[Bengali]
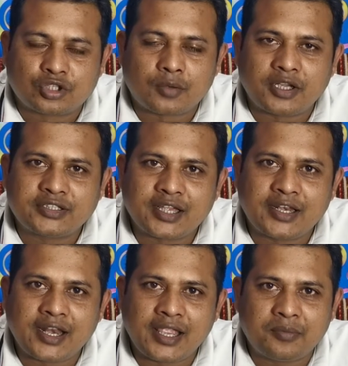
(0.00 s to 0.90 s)
সবাই
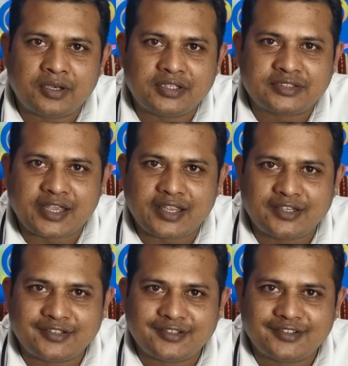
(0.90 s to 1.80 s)
চায় লাইফের
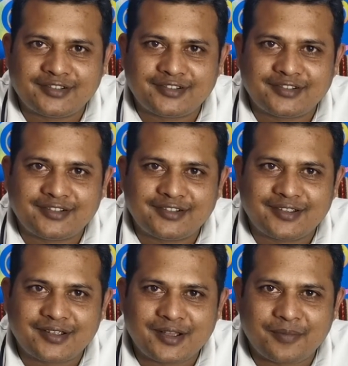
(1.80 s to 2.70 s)
স্টাইল
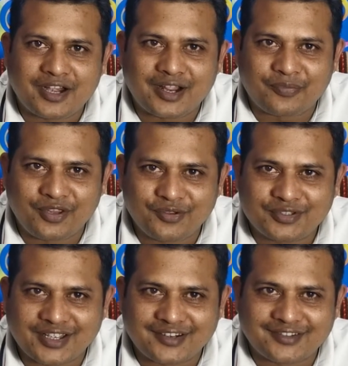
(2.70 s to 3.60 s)
বাট
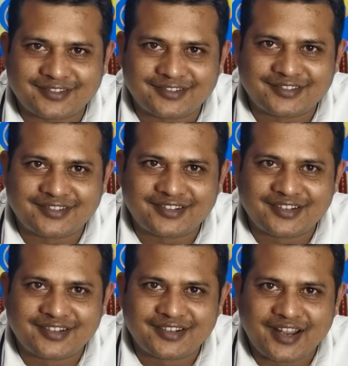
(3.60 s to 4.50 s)
আপনিও চান
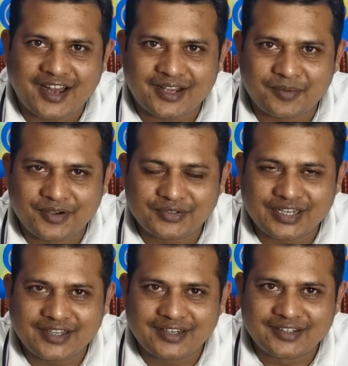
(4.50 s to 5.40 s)
একটা
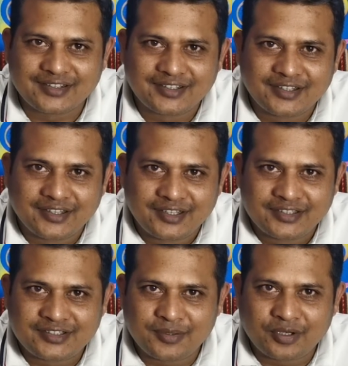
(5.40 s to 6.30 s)
মানুষের
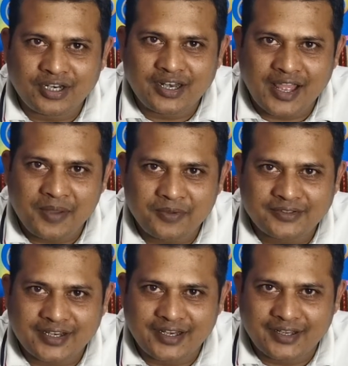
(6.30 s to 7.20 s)
জীবনের লাইফ
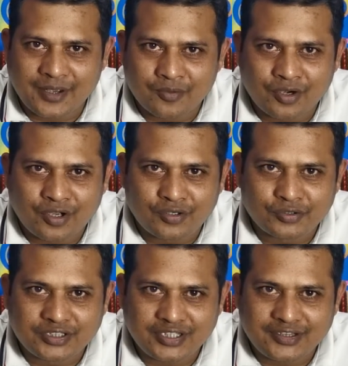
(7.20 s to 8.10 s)
স্টাইল কেমন
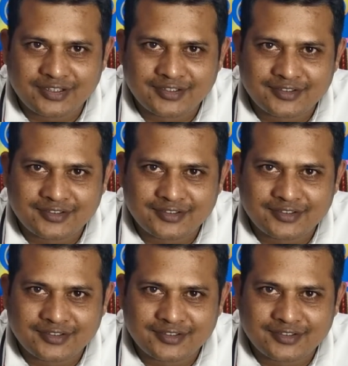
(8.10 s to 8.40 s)
হওয়া উচিত